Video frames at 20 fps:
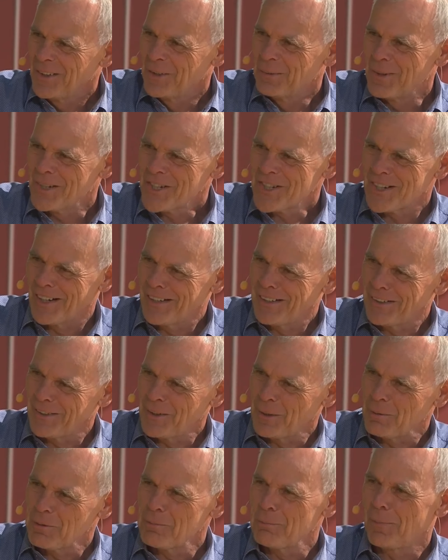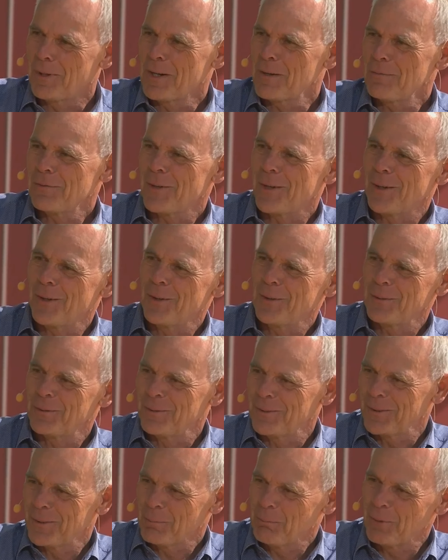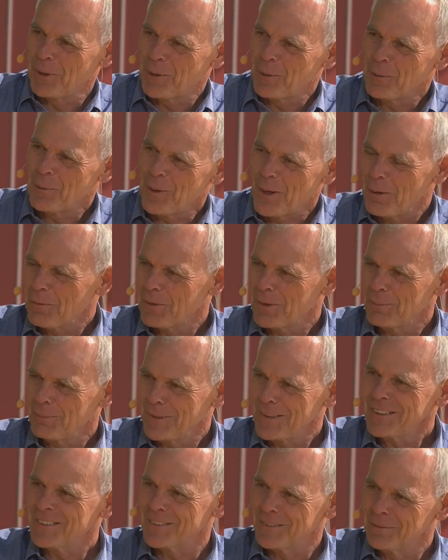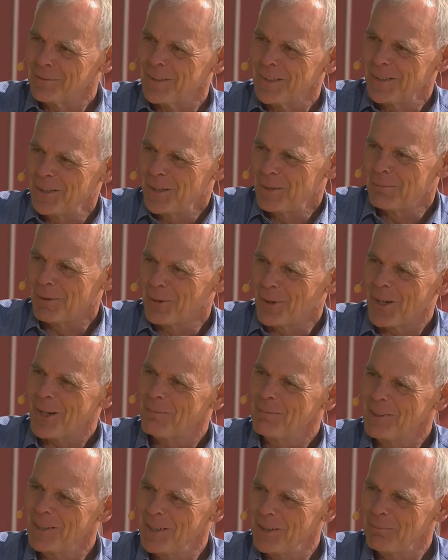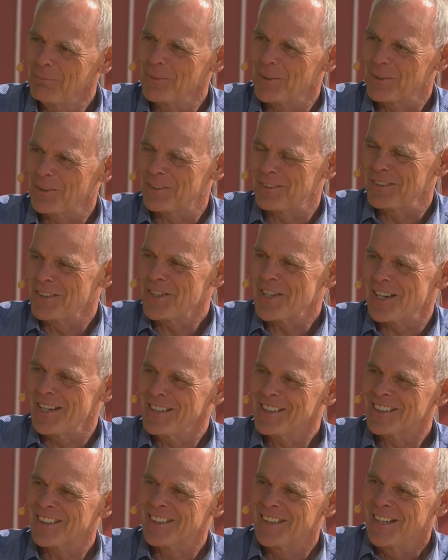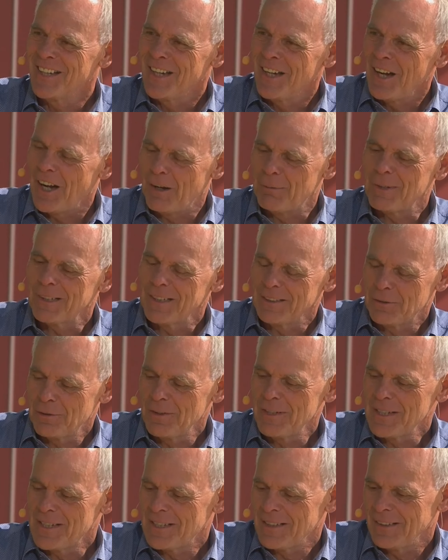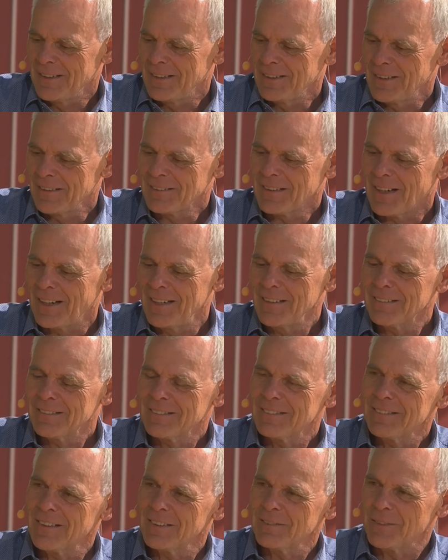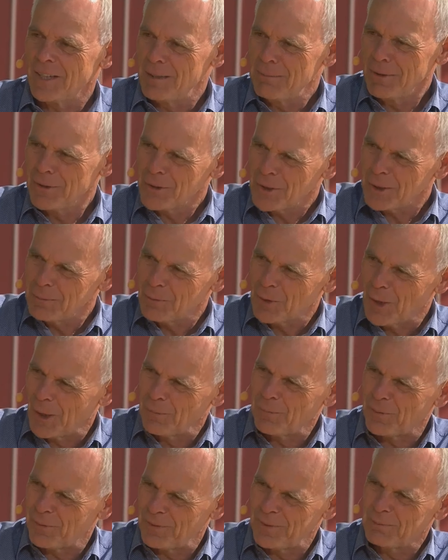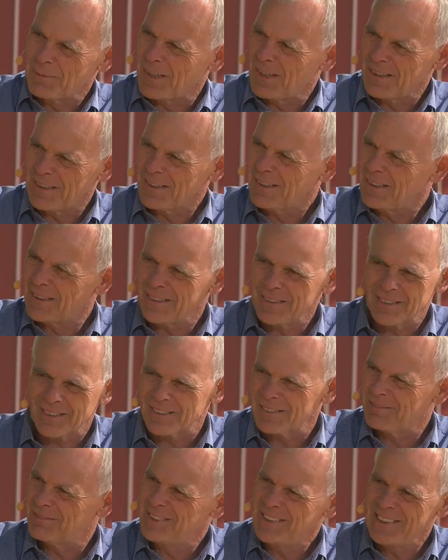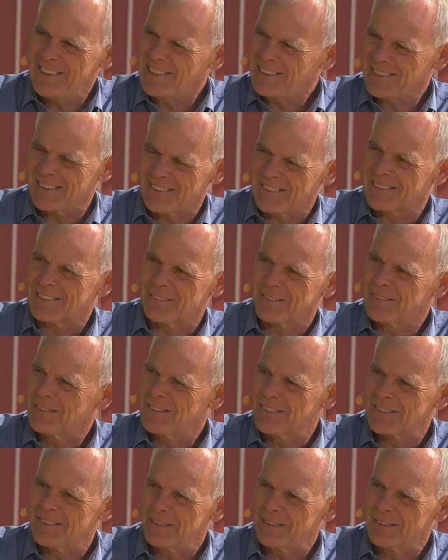überstanden, da habe ich mit meiner Frau äh, ein Piccolo aufgemacht. Ne? Sehr äh, gut, immer noch am Leben, das ist nicht schlecht. Aber natürlich, das Reisen, das war immer noch im Kopf, im Krankenhaus, wie geht das? Und